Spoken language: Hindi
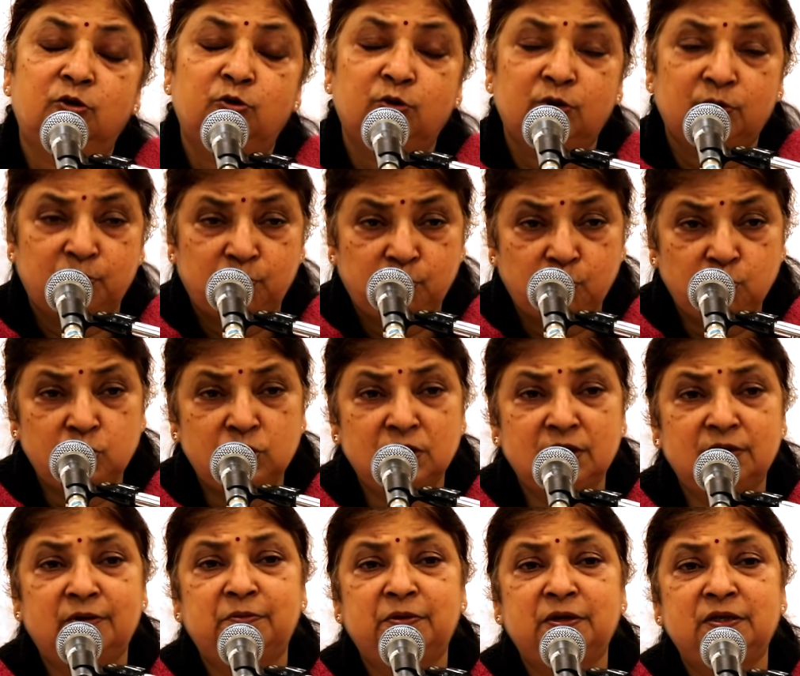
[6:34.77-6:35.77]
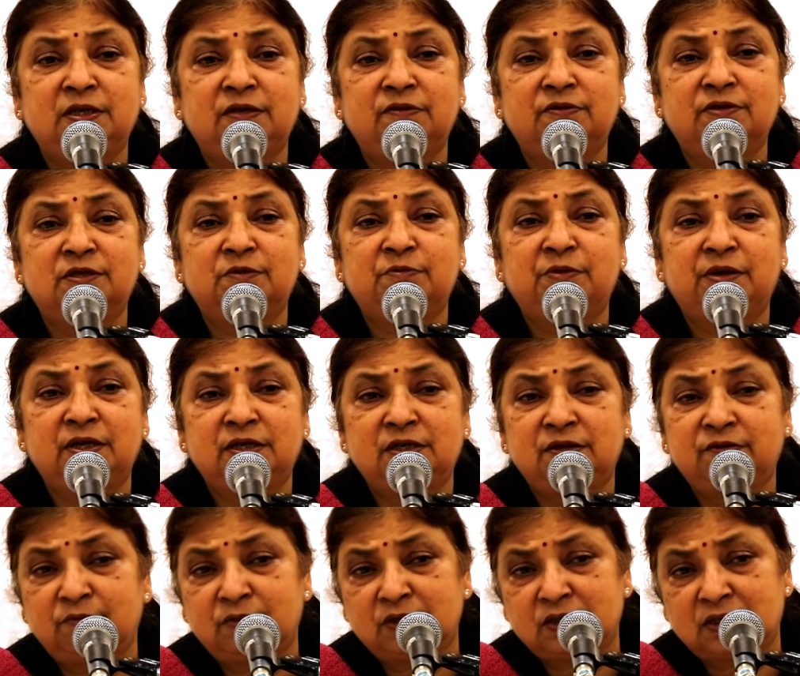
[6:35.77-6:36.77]
तो पूछो अपने जीवन से मेरे
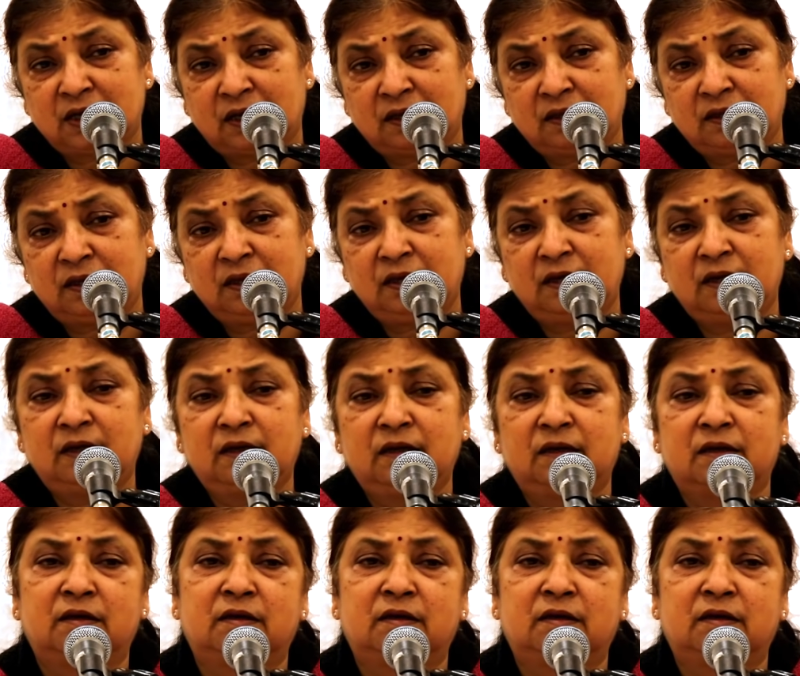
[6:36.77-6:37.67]
जीवन में शांति है